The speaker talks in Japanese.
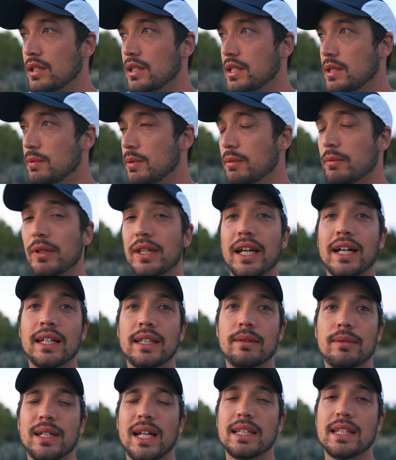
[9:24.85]
自分も
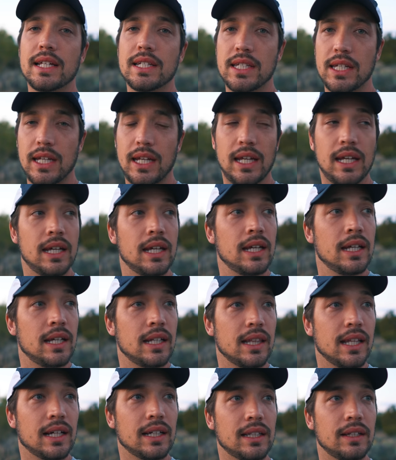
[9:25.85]
ネガティブだったし、
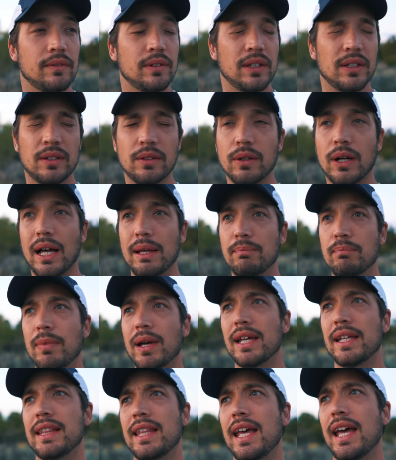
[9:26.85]
ネガティブな人がいっ
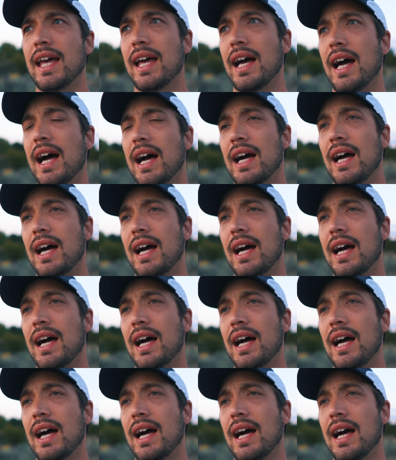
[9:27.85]
ぱいいて